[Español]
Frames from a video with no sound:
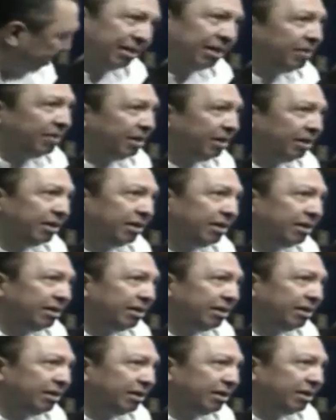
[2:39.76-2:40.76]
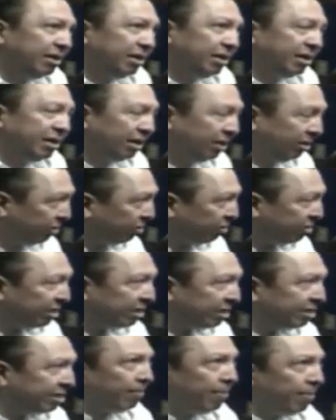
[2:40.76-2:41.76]
Exactamente.
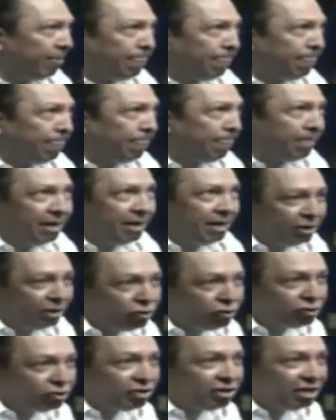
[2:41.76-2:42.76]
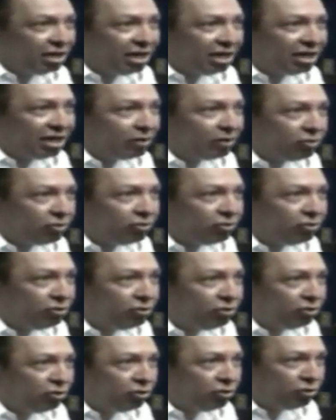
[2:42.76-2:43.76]
Entonces, eh, todo eso tiene que ver
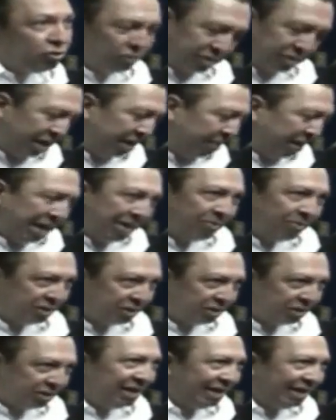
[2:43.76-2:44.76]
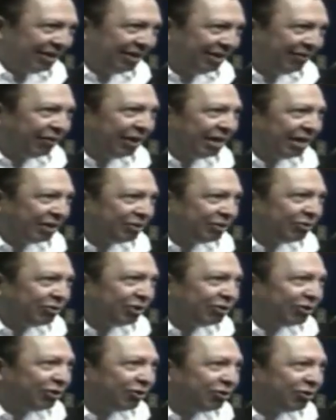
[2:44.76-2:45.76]
con, hablábamos del fracaso
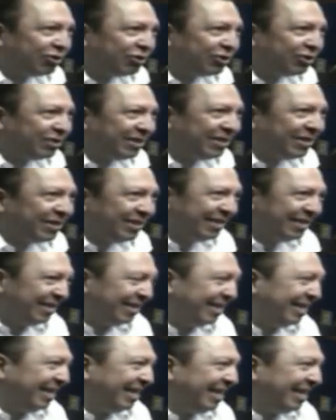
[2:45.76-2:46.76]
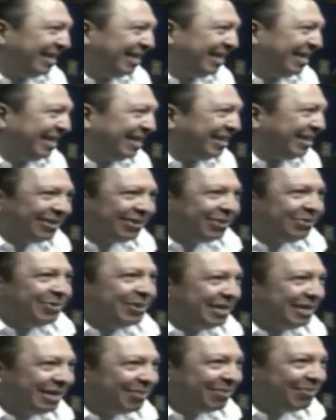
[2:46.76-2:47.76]
de los negocios y
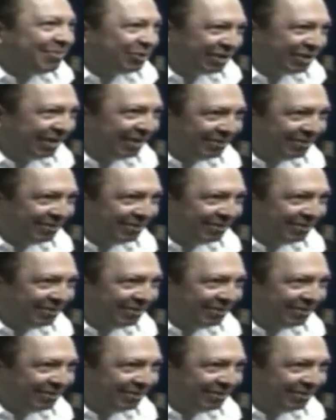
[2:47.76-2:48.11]
comentábamos